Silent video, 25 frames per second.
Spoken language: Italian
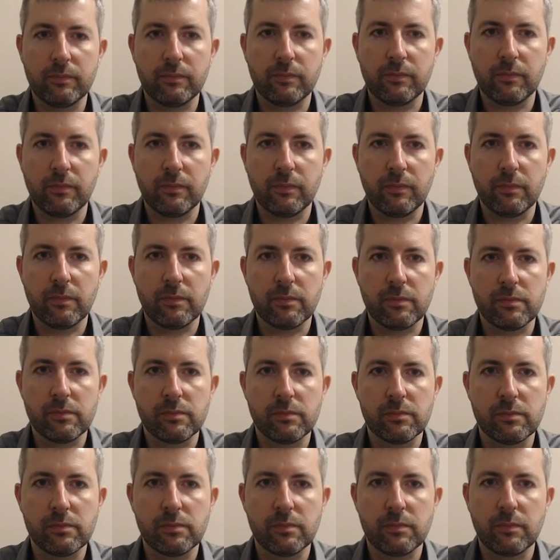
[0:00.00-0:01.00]
Quali sono
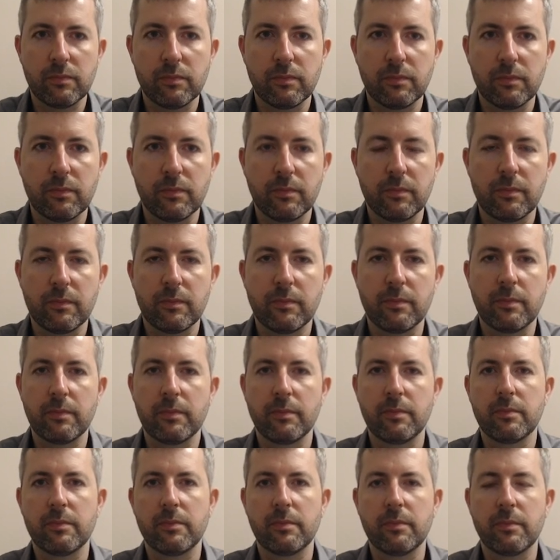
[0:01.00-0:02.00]
i vostri
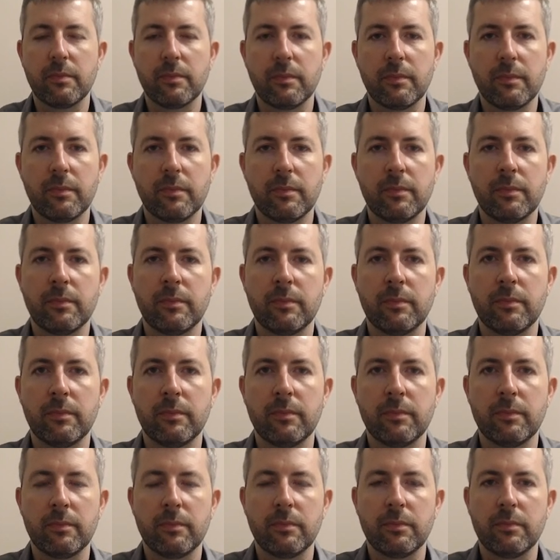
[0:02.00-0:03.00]
obiettivi
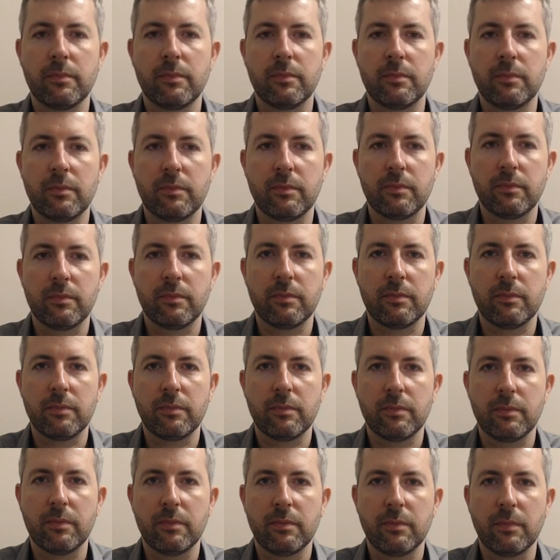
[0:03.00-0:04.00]
nel breve
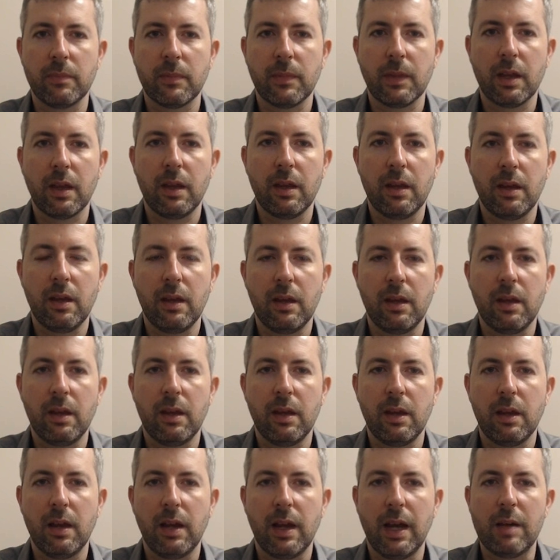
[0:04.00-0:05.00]
medio termine?
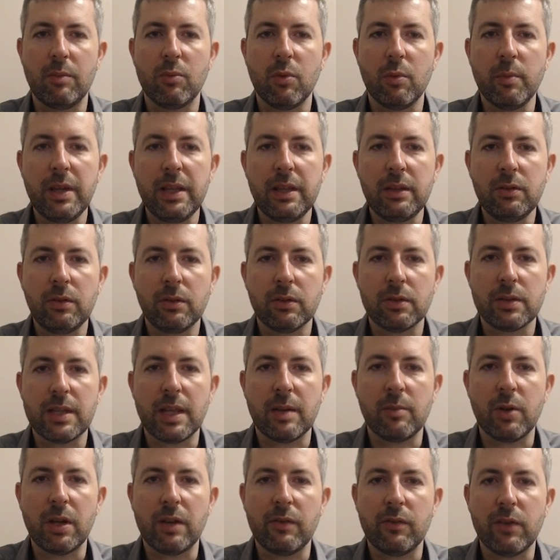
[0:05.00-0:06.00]
Al momento
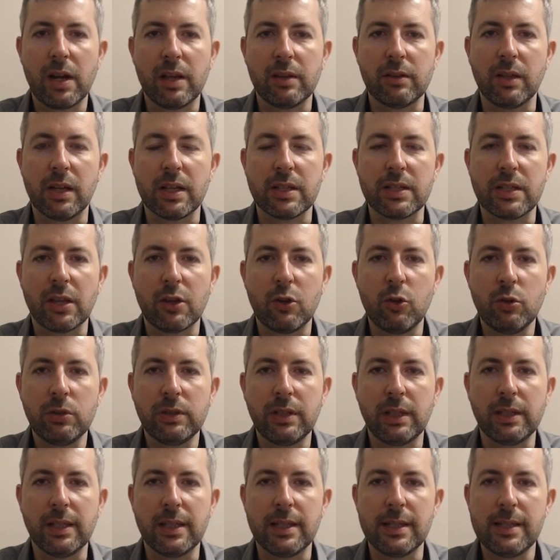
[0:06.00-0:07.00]
stiamo lavorando alla
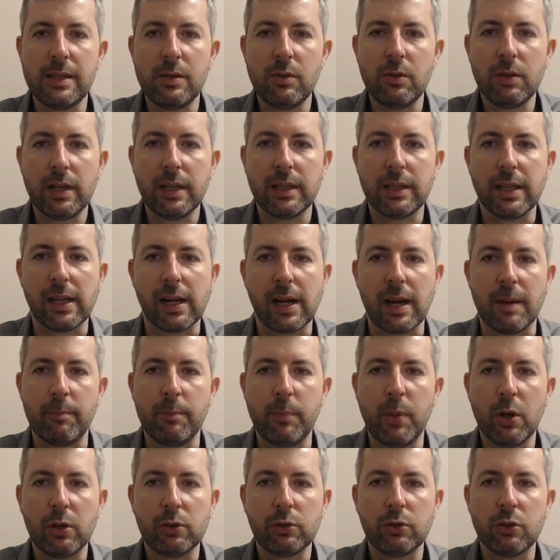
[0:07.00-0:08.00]
seconda edizione del
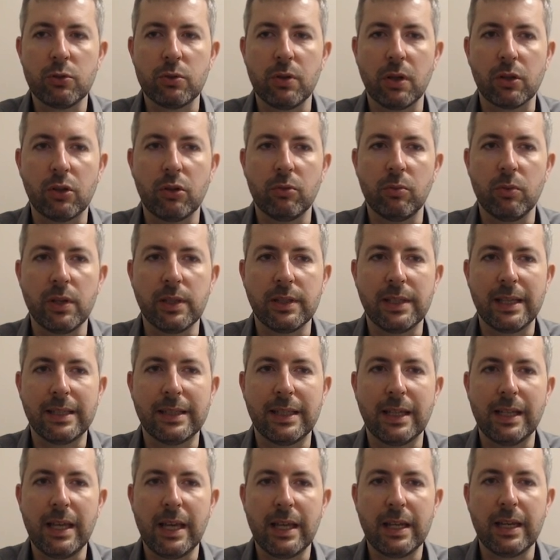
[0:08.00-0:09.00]
rapporto sulla comunità
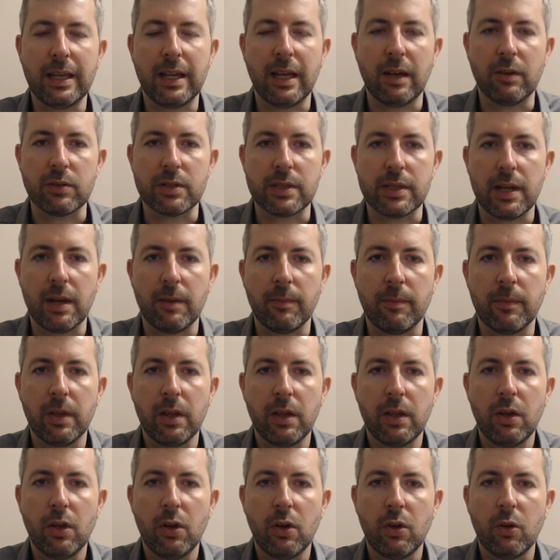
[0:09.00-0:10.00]
italiana in Austria,
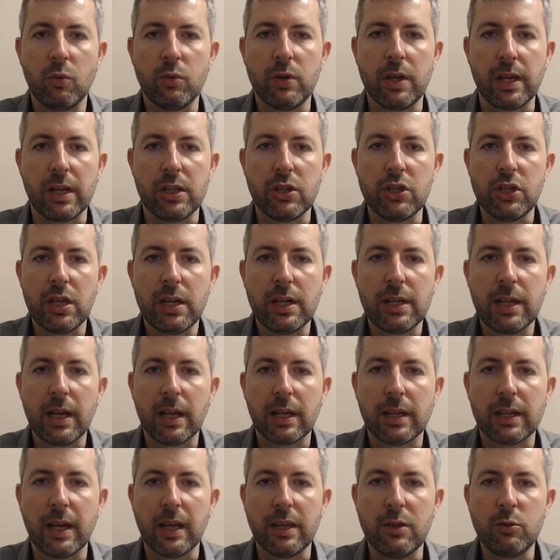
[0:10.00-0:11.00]
una
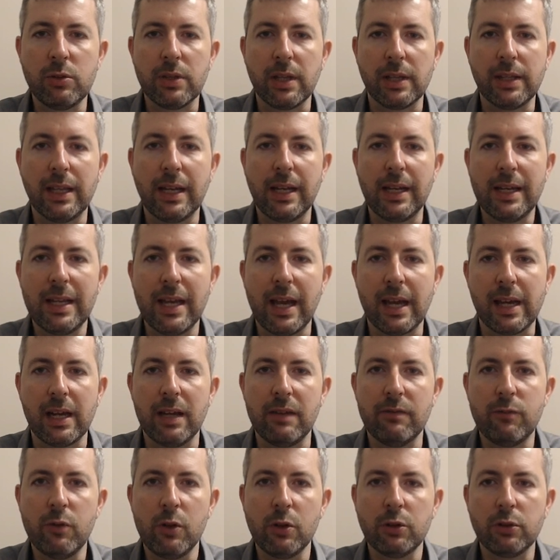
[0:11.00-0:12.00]
ricerca che aiuti a delineare
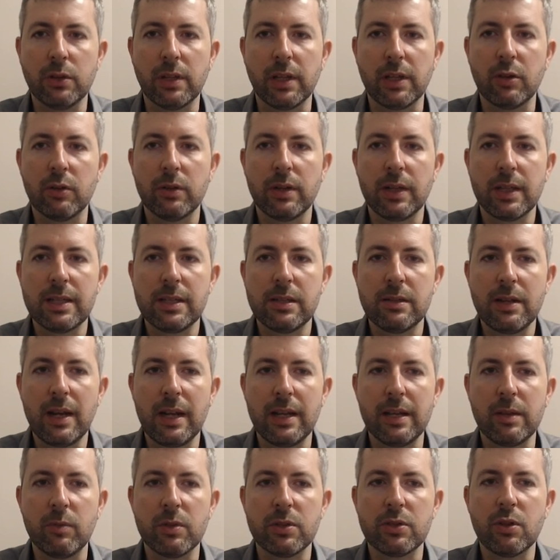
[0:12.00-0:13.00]
il volto dei
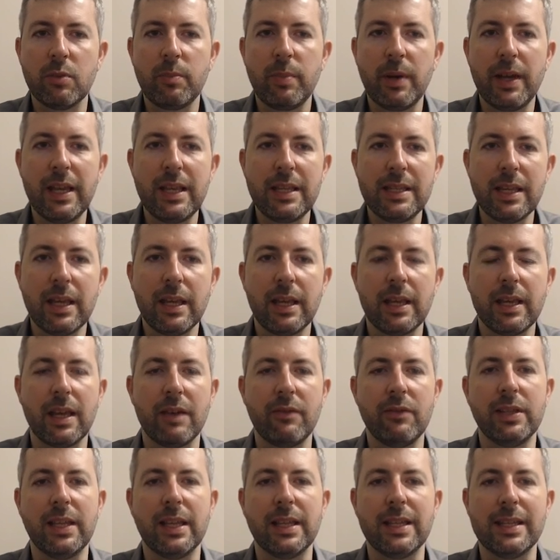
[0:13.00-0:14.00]
connazionali in questo paese e a
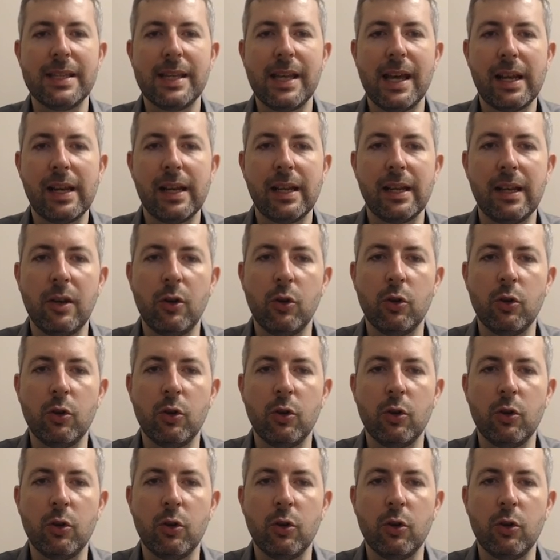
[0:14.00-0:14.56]
evidenziare le